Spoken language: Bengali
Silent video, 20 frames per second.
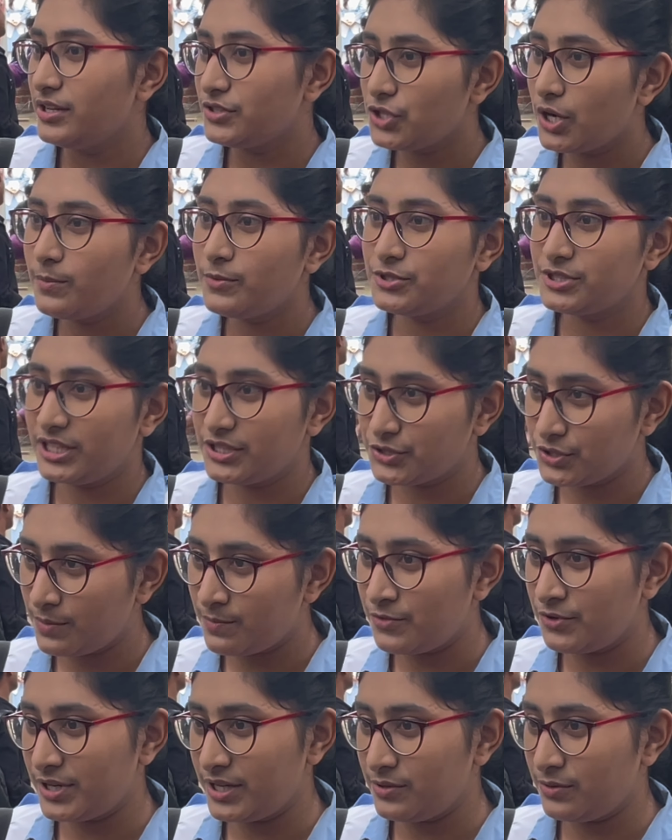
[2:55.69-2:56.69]
সমস্যার
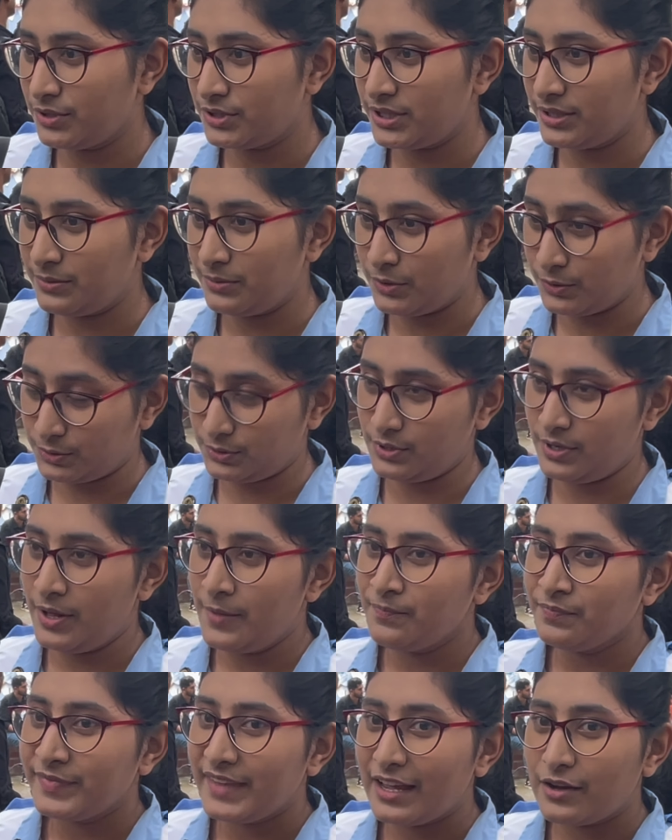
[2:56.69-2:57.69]
সম্মুখীন হতে হতো
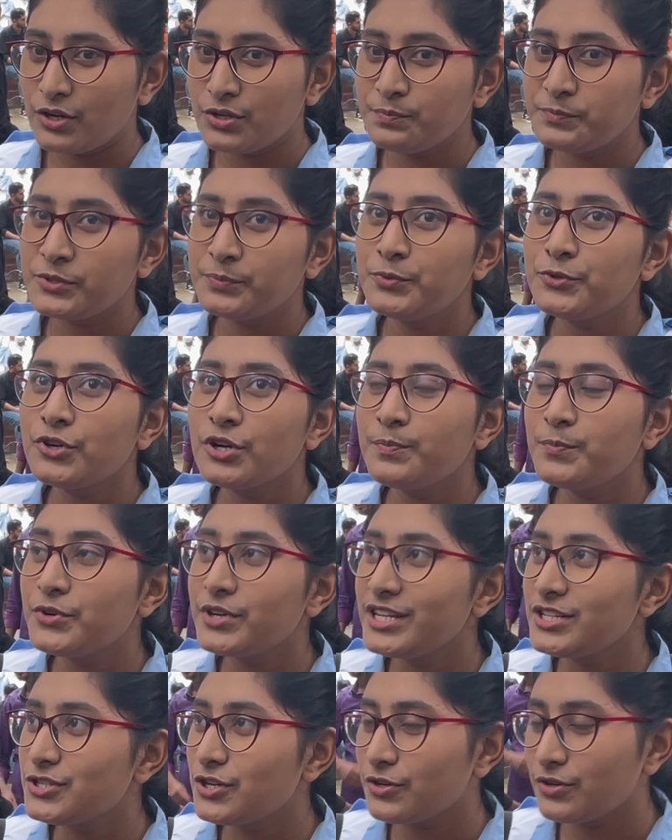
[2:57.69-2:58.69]
এখন
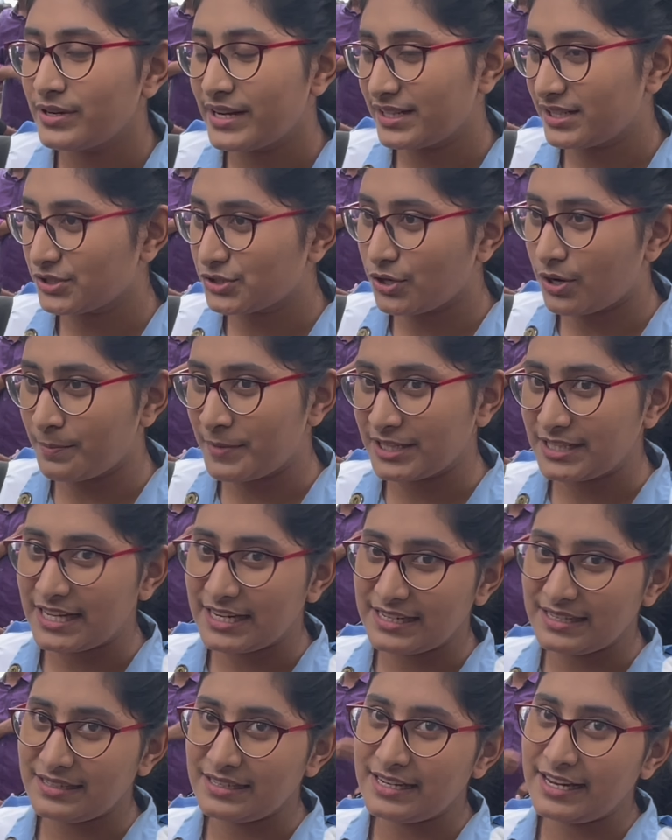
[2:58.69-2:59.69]
পুরোপুরি যখন একটা
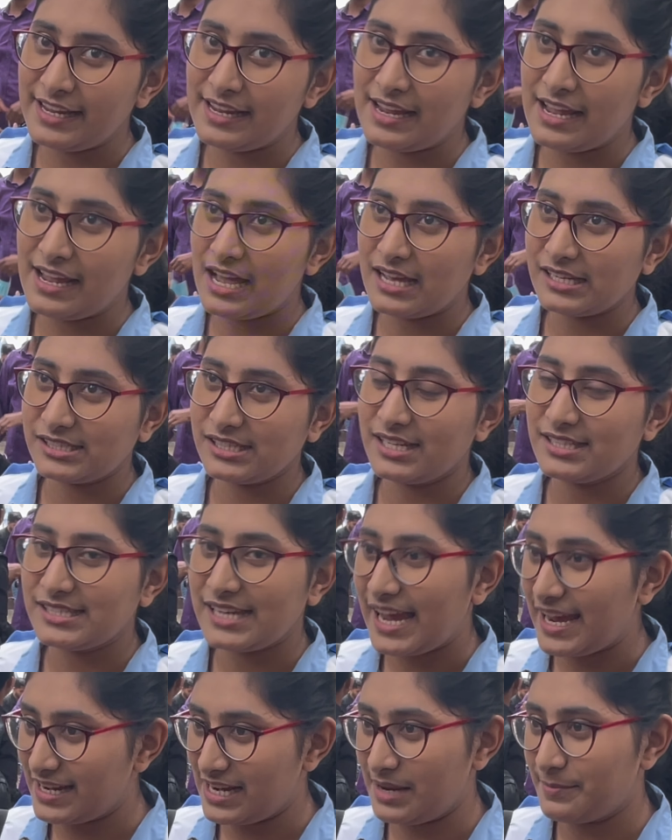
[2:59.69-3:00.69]
সমাধানে আসা
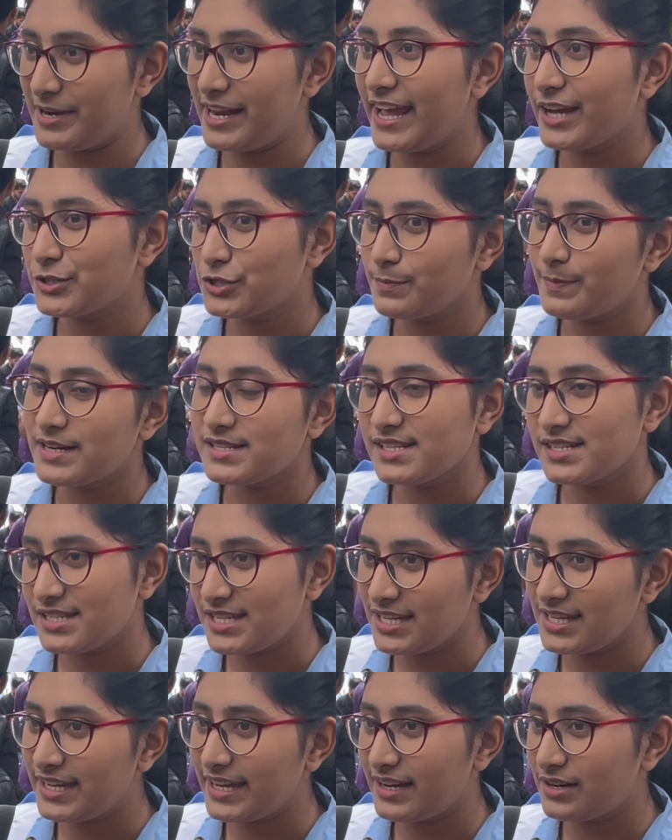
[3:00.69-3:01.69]
যায় নাই মানে একশো পার্সেন্ট
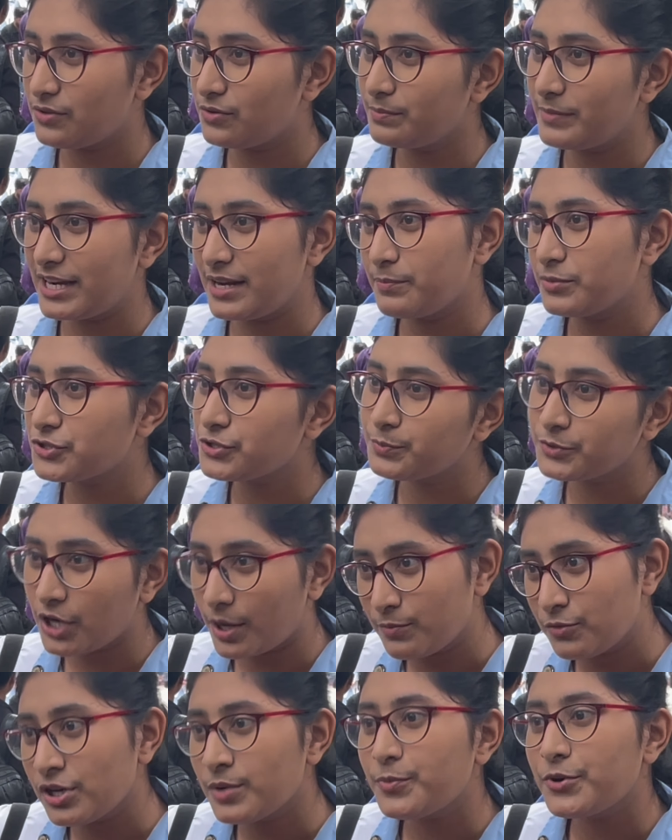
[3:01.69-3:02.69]
ঠিকের মানে
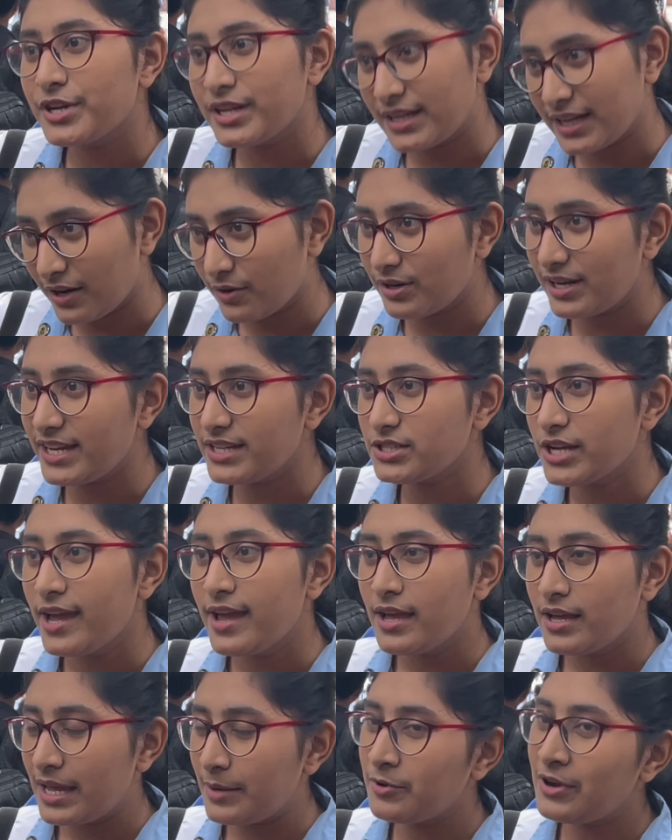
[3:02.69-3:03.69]
সবগুলো পরীক্ষা হলেই
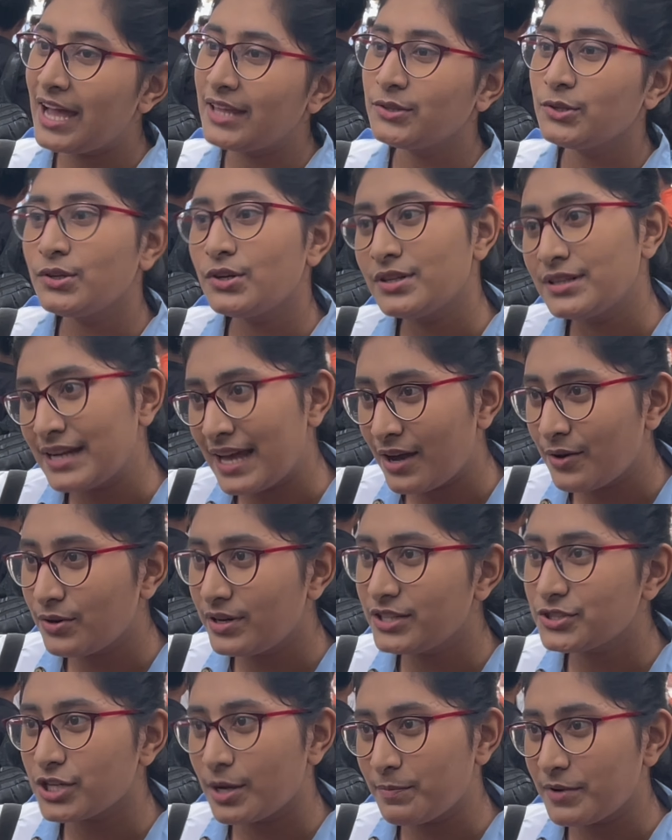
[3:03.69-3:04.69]
এবং আন্দোলন না
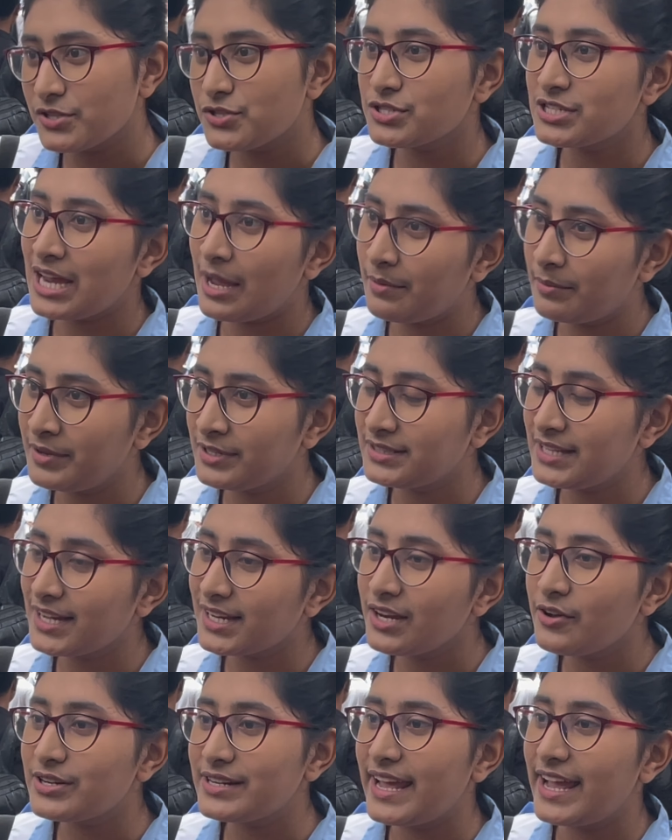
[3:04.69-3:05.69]
হলে সব কিছু স্বাভাবিক
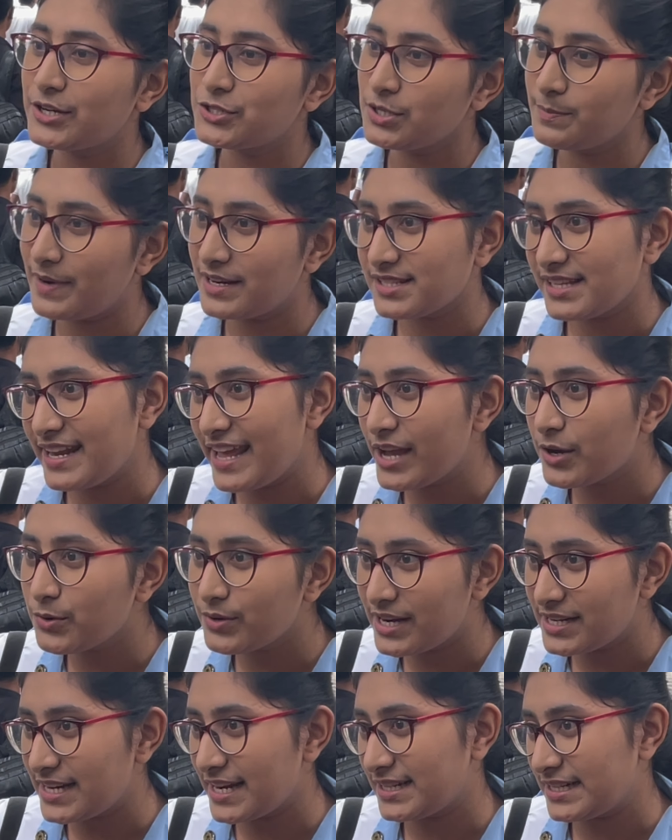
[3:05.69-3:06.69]
থাকলে ওটা একশো পার্সেন্ট বলছেন
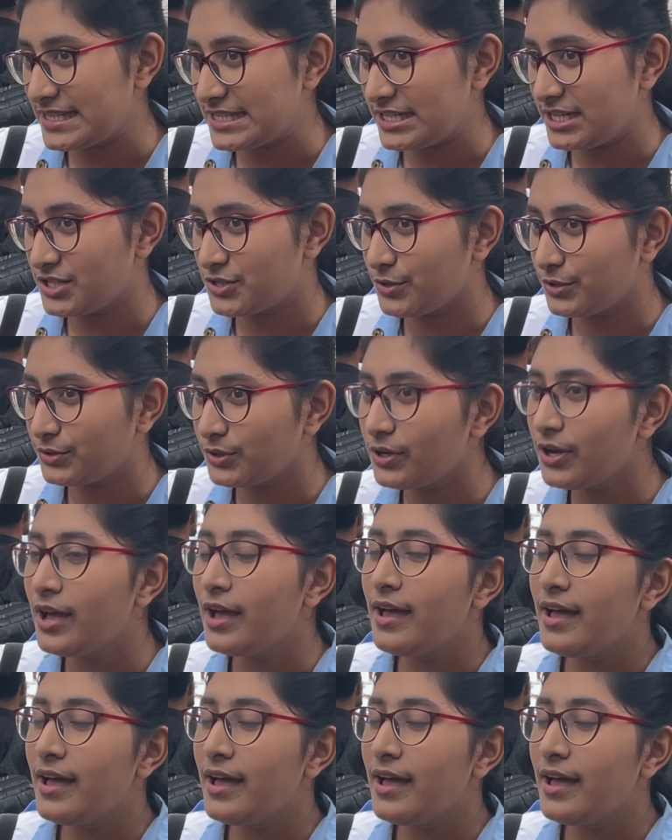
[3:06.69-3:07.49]
একুরেট একটা জিনিস হতো